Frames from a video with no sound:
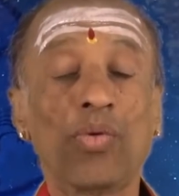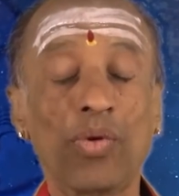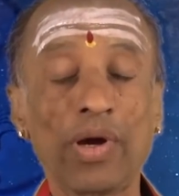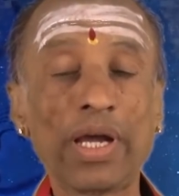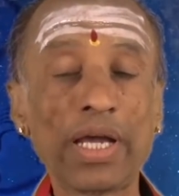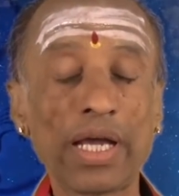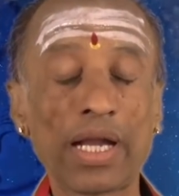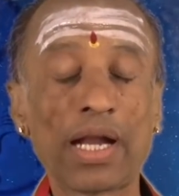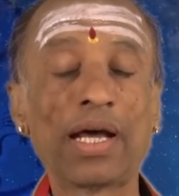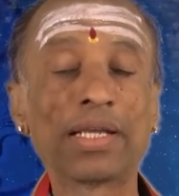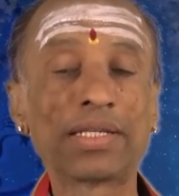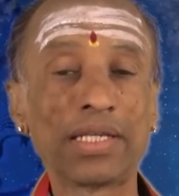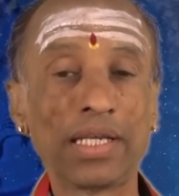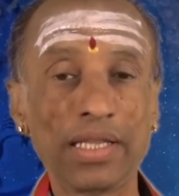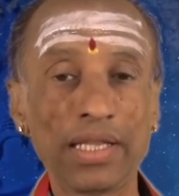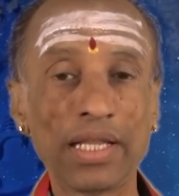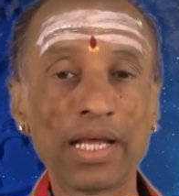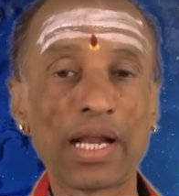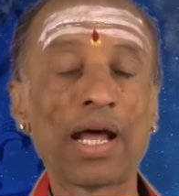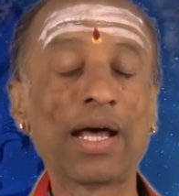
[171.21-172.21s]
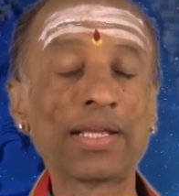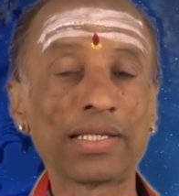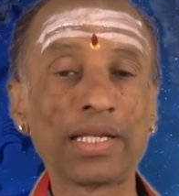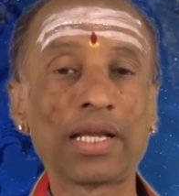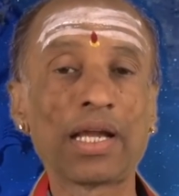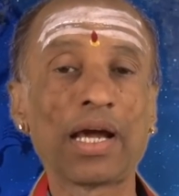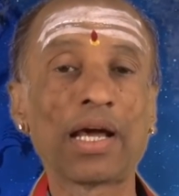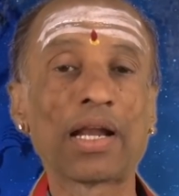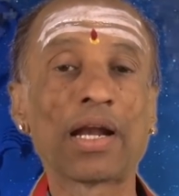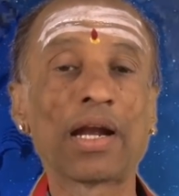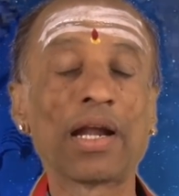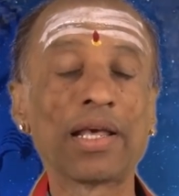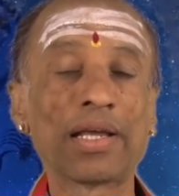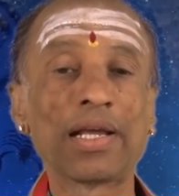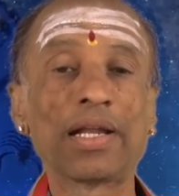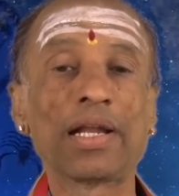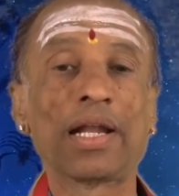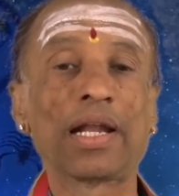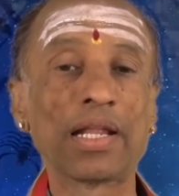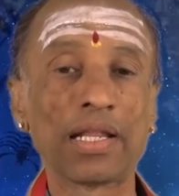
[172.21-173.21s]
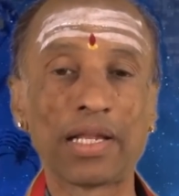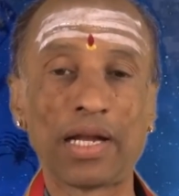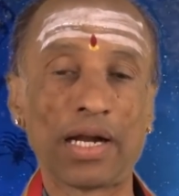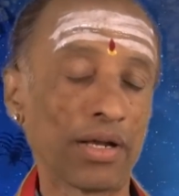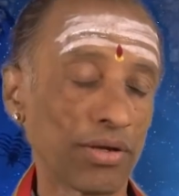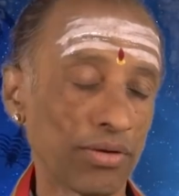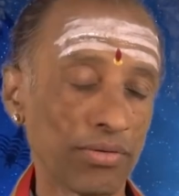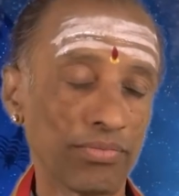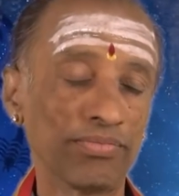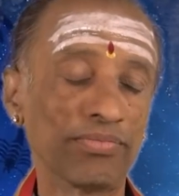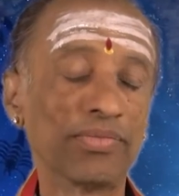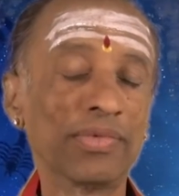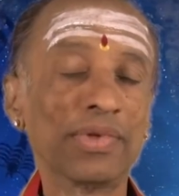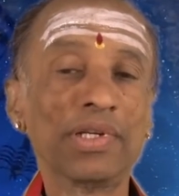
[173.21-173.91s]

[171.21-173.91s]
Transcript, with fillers: உங்கள் ராசி இந்த ராசிக்காரர்களுக்கு நல்லது நடக்கும்